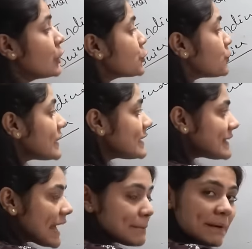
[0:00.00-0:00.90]
क्योंकि
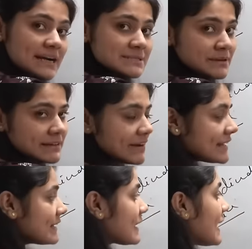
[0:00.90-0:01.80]
टेन पार्ट्स में
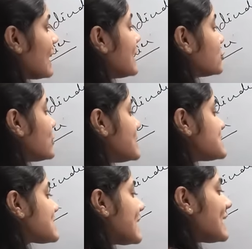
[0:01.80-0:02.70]
डिवाइड करना है तो
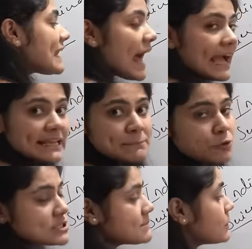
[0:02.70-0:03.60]
इसके नाइन
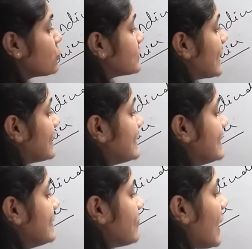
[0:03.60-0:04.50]
पॉसिबल होते हैं
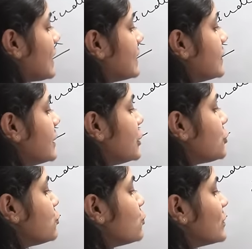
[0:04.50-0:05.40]
डी वन डी
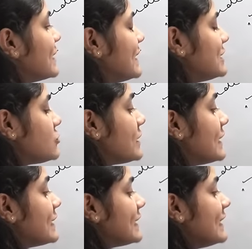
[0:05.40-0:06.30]
टू डी थ्री
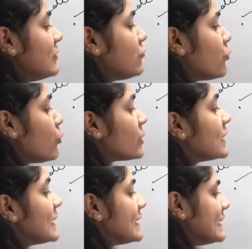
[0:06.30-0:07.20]
डी फोर
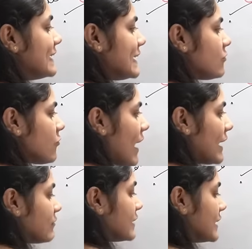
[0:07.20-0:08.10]

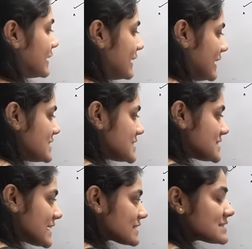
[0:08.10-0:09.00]
D5,
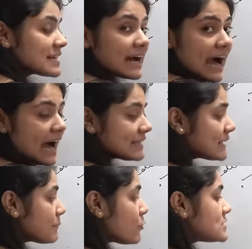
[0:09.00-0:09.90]
D6 कहाँ
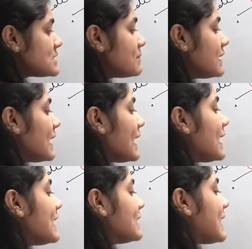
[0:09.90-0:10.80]
तक पॉसिबल
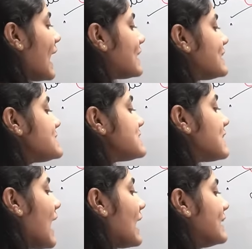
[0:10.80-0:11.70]
है दैट इज
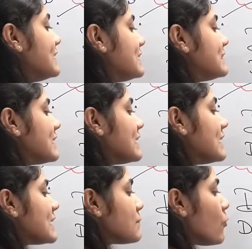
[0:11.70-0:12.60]
नाइन
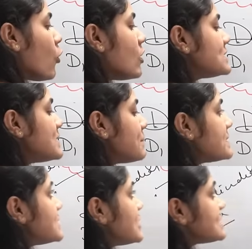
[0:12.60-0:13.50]
तक बहुत
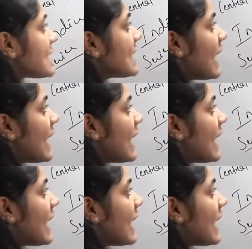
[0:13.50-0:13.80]
सिंपल सी चीज़ है